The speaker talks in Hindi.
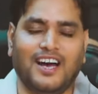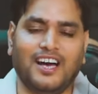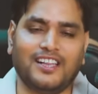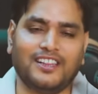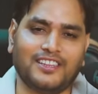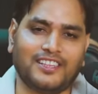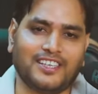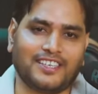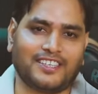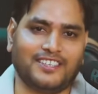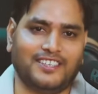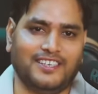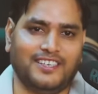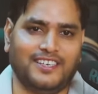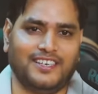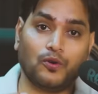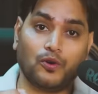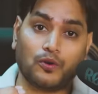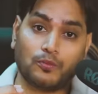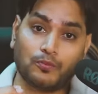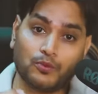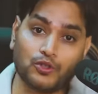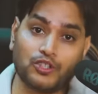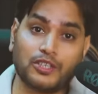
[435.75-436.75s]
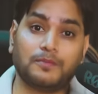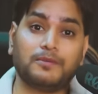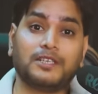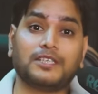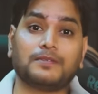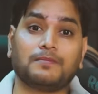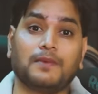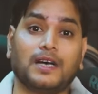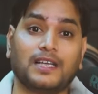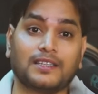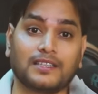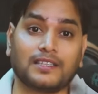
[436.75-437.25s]
अल तक किया और मुझे भी इस
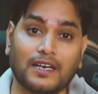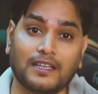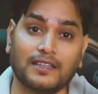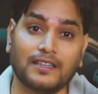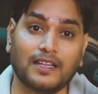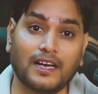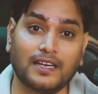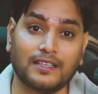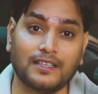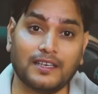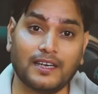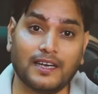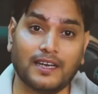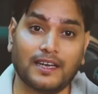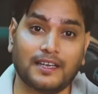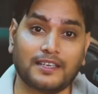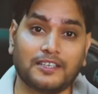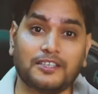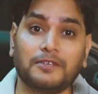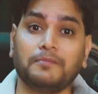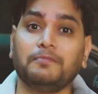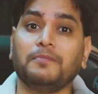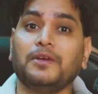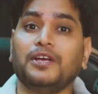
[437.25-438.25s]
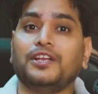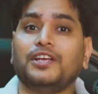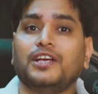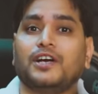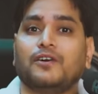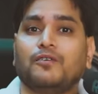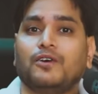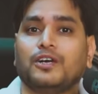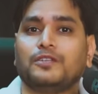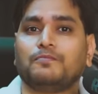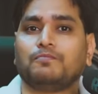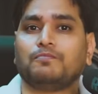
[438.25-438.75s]
बात का अंदाज़ा है कि मेरी
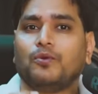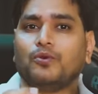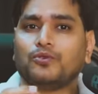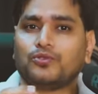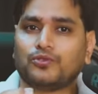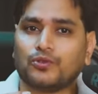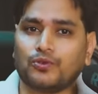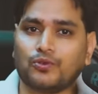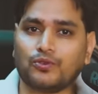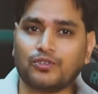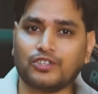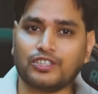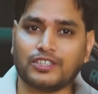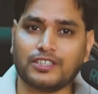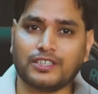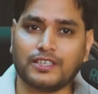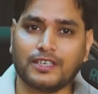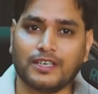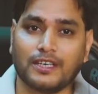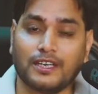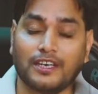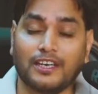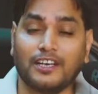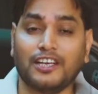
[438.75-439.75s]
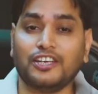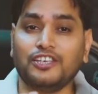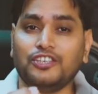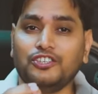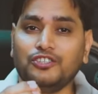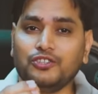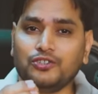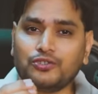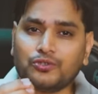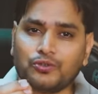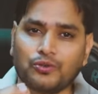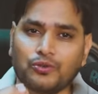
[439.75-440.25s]
आवाज़ बहुत छोटी सी है लेकिन
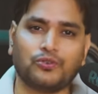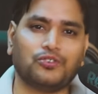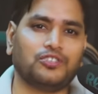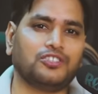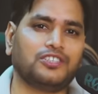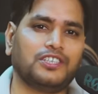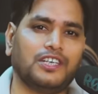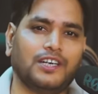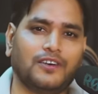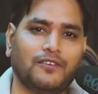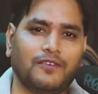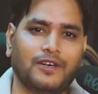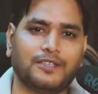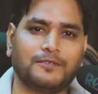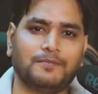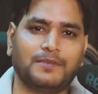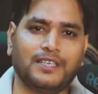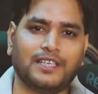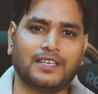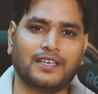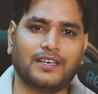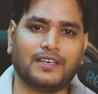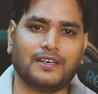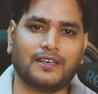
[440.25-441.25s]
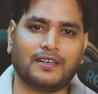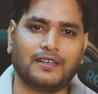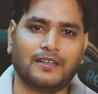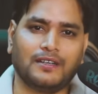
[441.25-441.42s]
ये छोटी सी आवाज़ भी है ना